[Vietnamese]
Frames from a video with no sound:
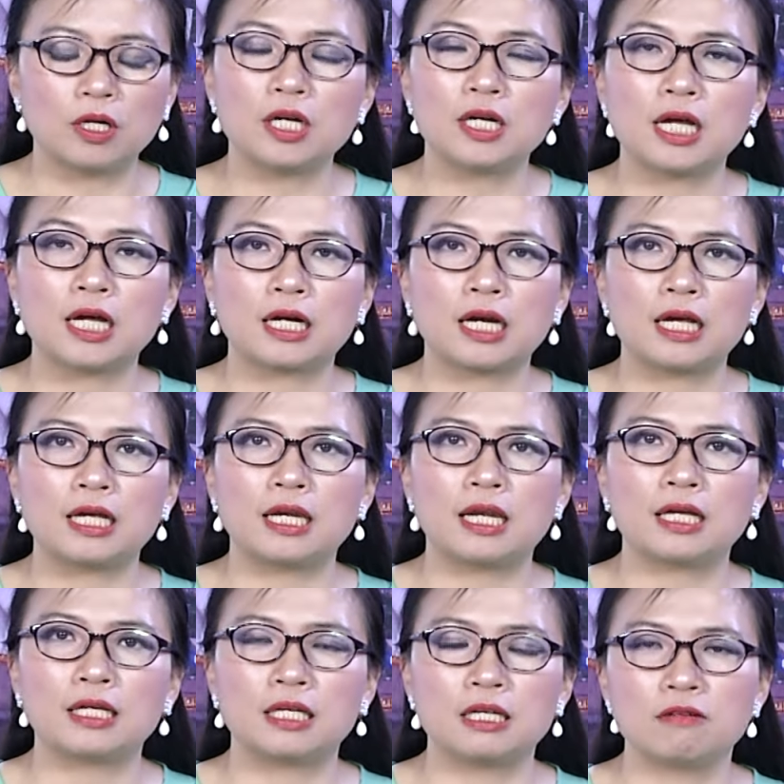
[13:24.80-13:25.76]
của ngân hàng này
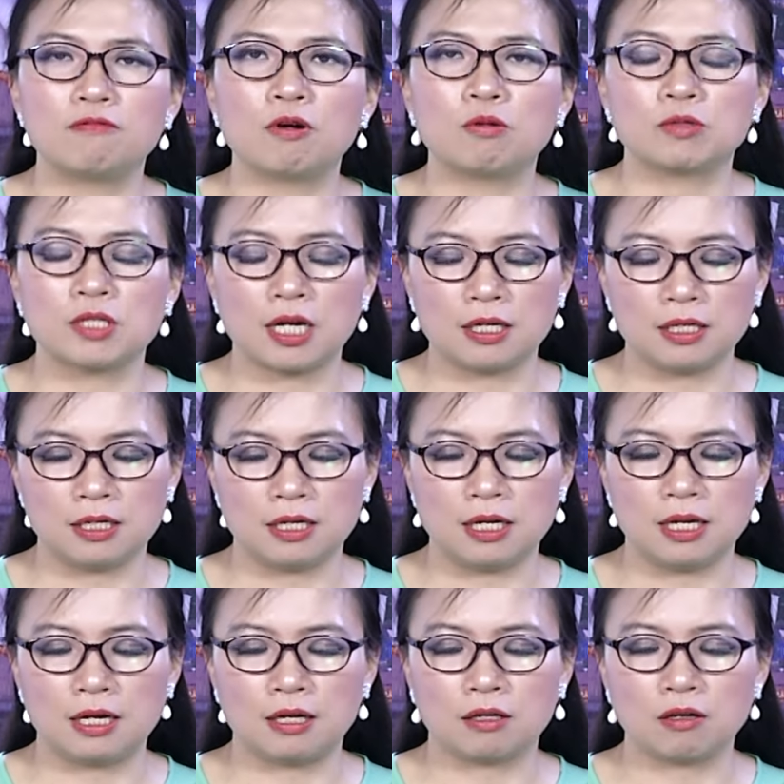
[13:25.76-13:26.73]
lại kỳ vọng rằng
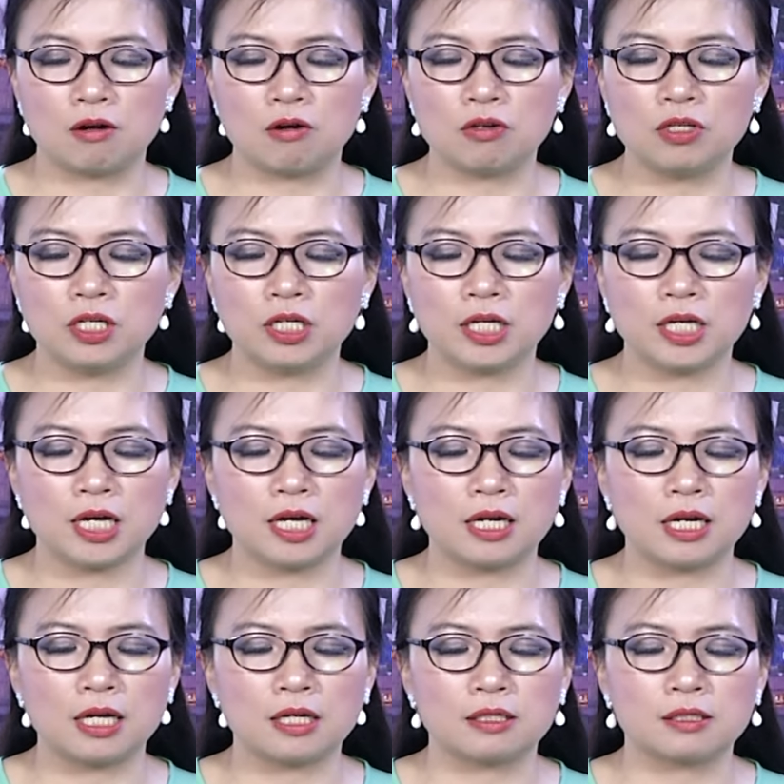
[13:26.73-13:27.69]
là có những cái
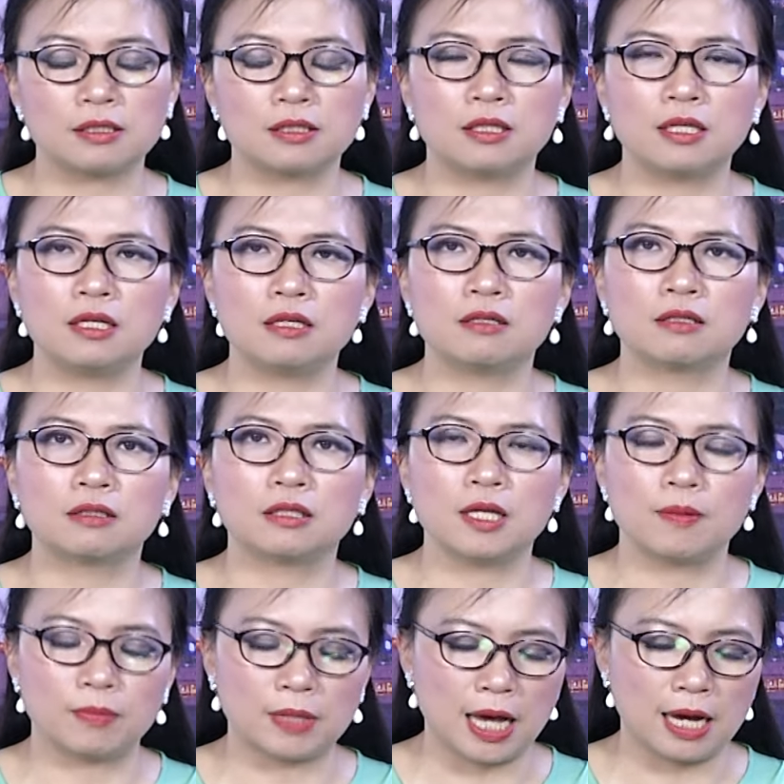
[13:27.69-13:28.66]
khả năng tích
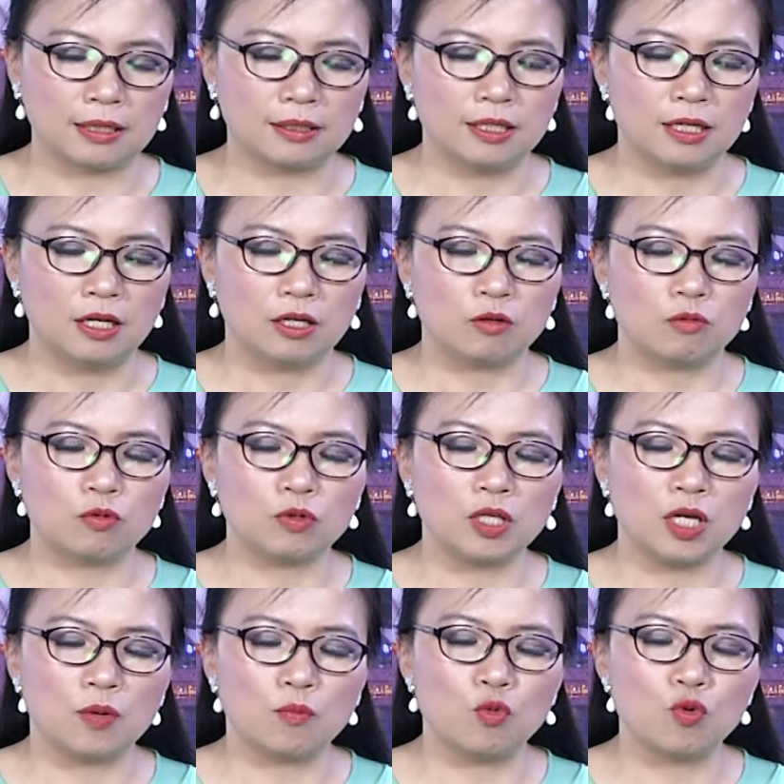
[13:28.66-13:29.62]
cực tiềm tàng cũng
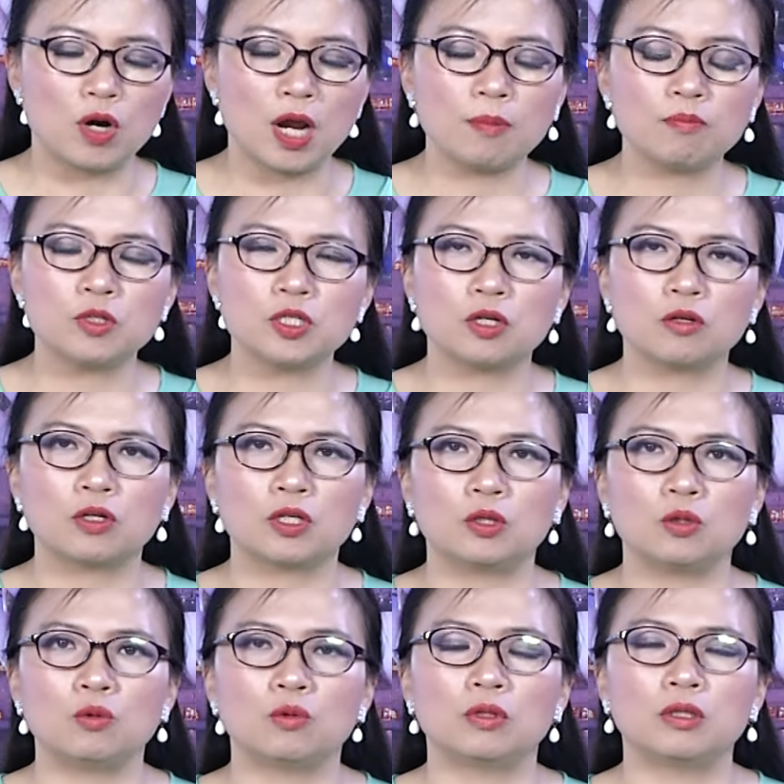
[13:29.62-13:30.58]
có thể bù đắp cho
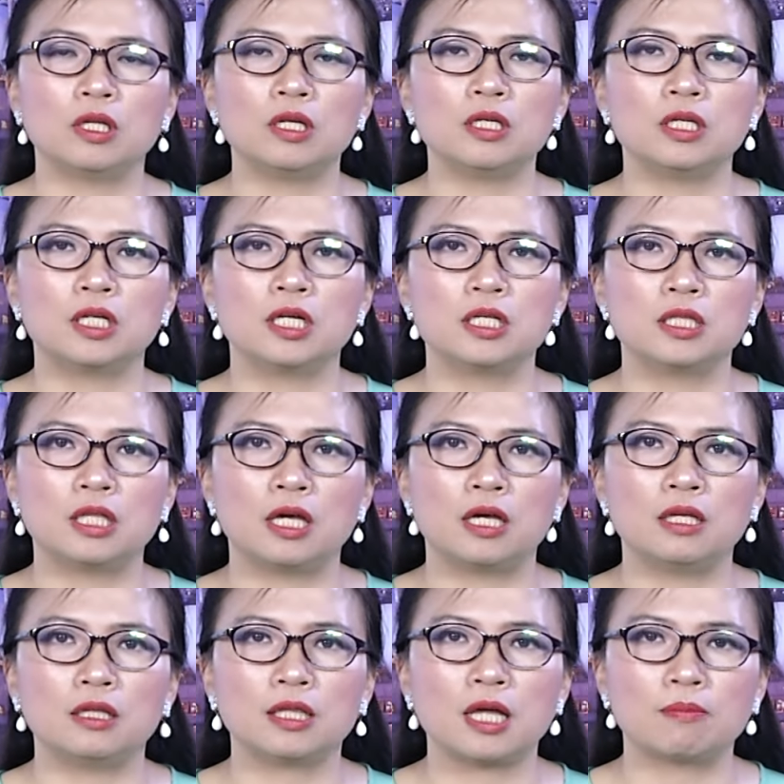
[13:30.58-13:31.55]
cái tổn thất kinh
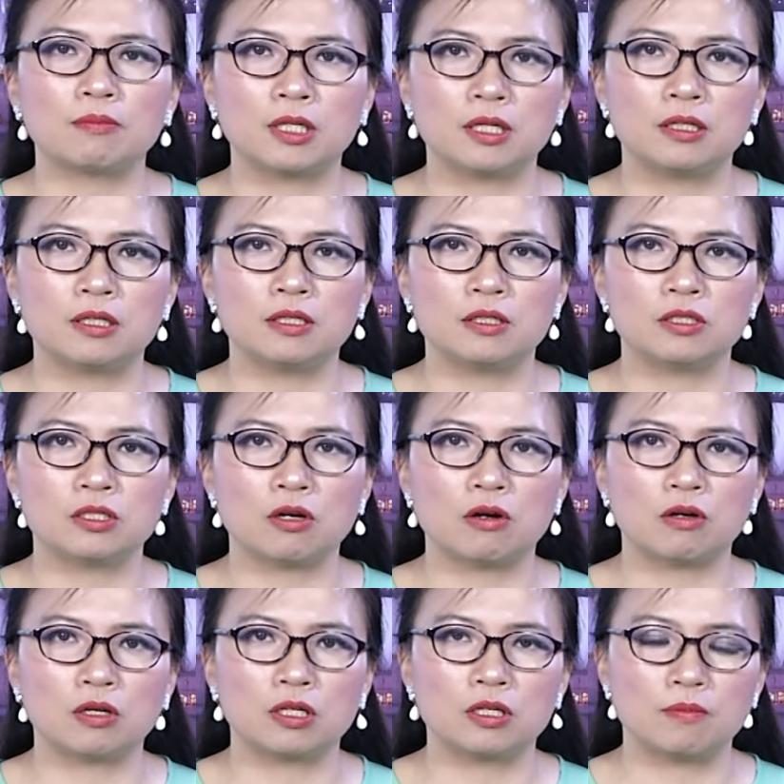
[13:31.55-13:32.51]
tế tạm thời
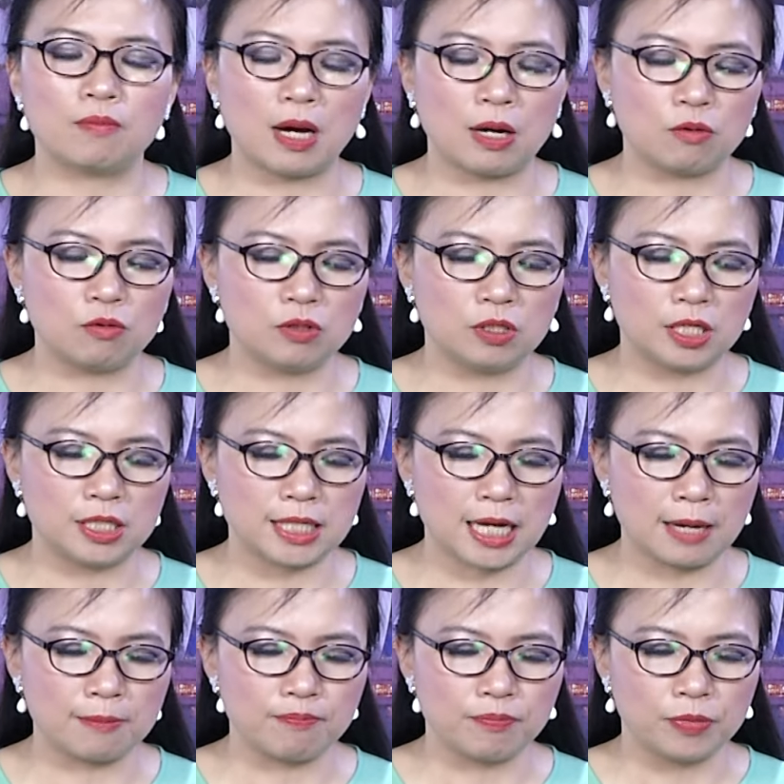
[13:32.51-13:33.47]
do cơn bão gây
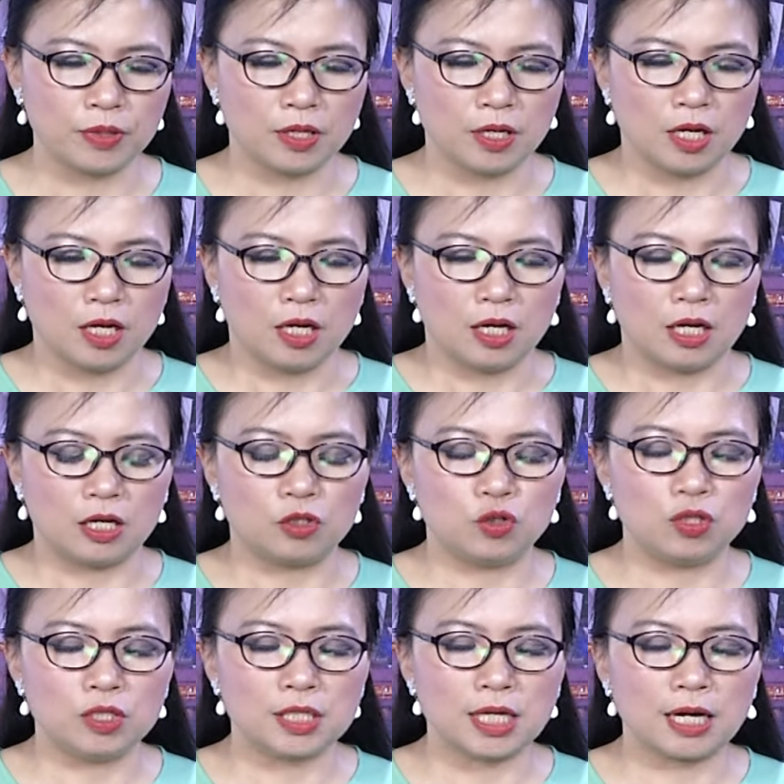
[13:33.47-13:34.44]
ra. À,
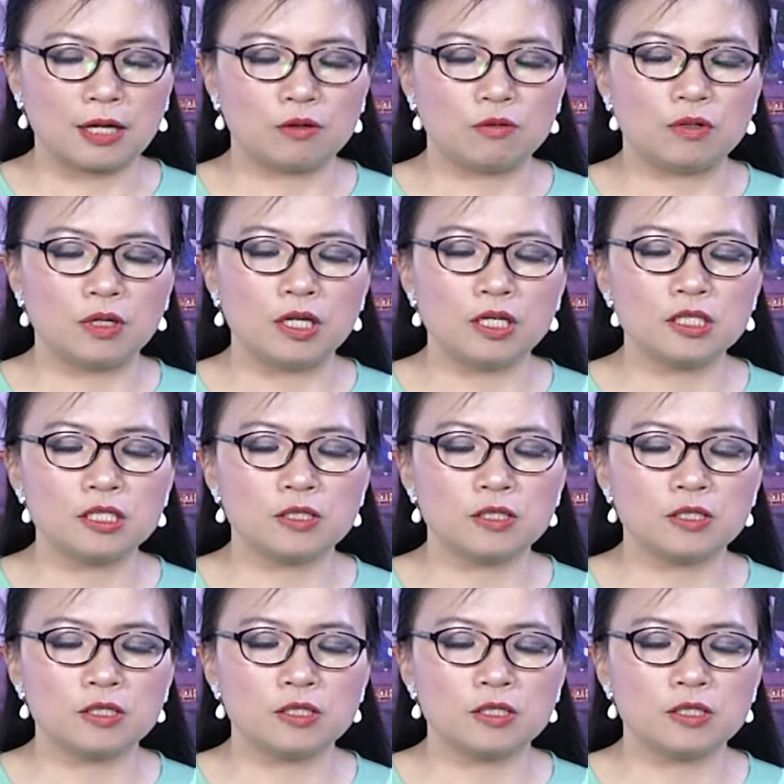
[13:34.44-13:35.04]
chuyên gia của